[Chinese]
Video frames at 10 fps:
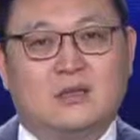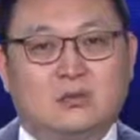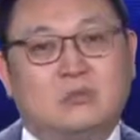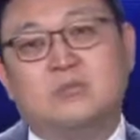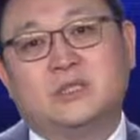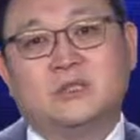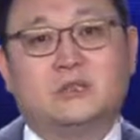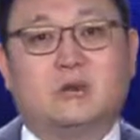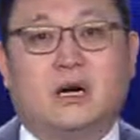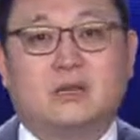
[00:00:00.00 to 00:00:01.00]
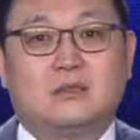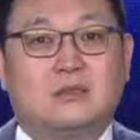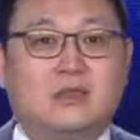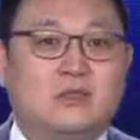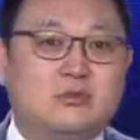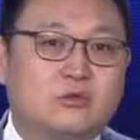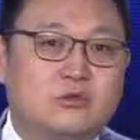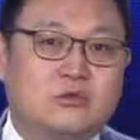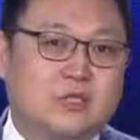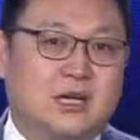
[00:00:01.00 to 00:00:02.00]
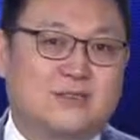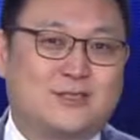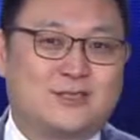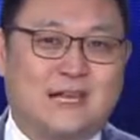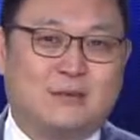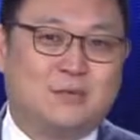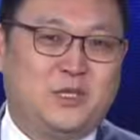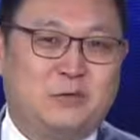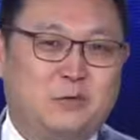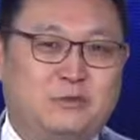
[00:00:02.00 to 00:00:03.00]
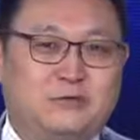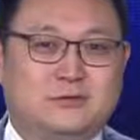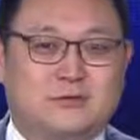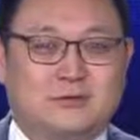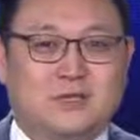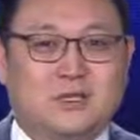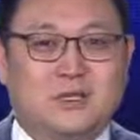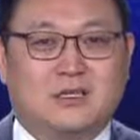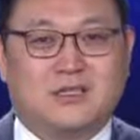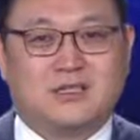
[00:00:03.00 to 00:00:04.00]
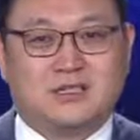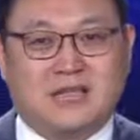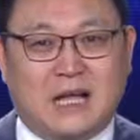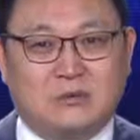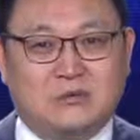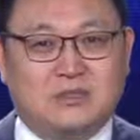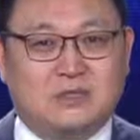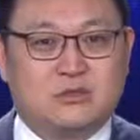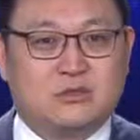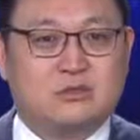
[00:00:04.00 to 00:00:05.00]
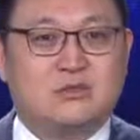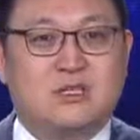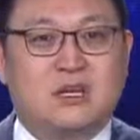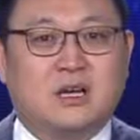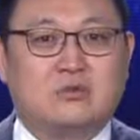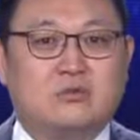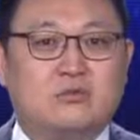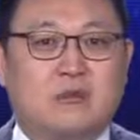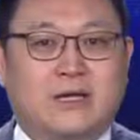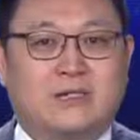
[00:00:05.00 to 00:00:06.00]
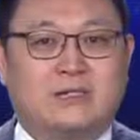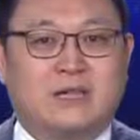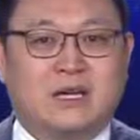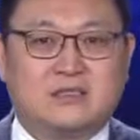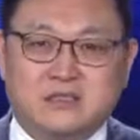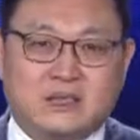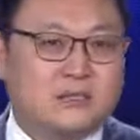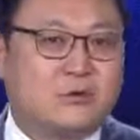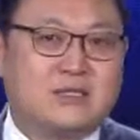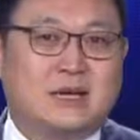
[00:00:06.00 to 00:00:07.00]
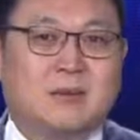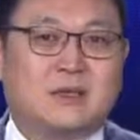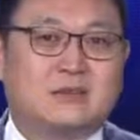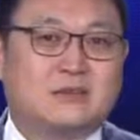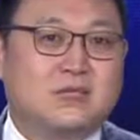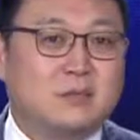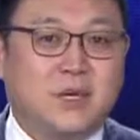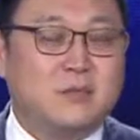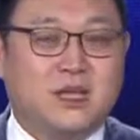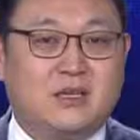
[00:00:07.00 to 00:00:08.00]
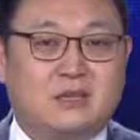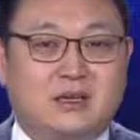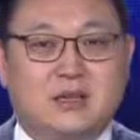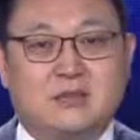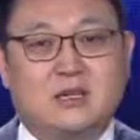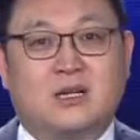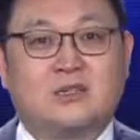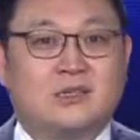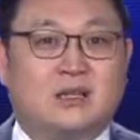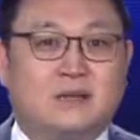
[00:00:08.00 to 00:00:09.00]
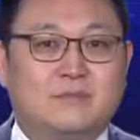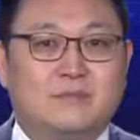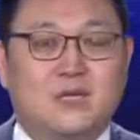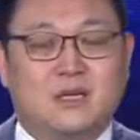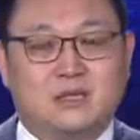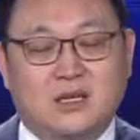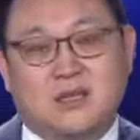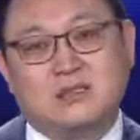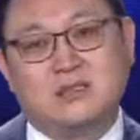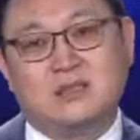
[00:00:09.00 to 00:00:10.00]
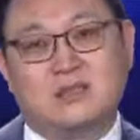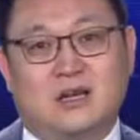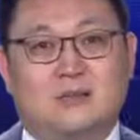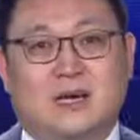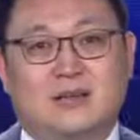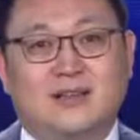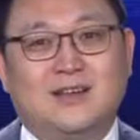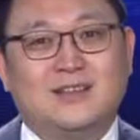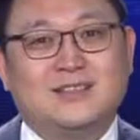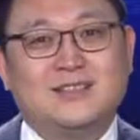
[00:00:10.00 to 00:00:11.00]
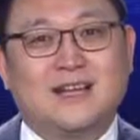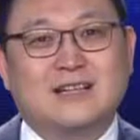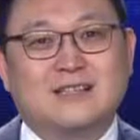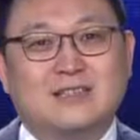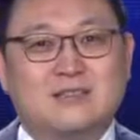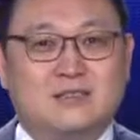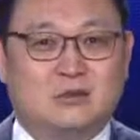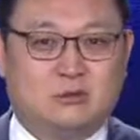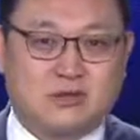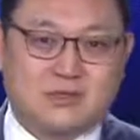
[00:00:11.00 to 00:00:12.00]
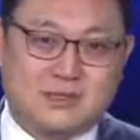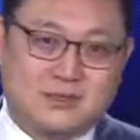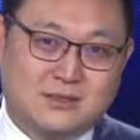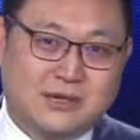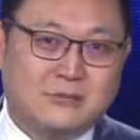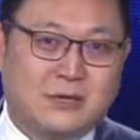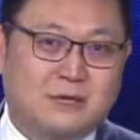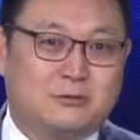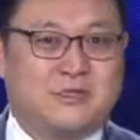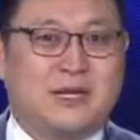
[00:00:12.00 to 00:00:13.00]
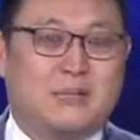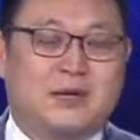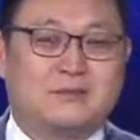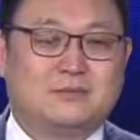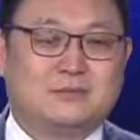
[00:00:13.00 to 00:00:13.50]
公平的说啊，重赏之下必有勇夫。那些大公司的总监啊、主管一级啊，经常自愿加班，在北美也是很常见的，也很正常嘛。人家挣钱多，自然愿意多加班。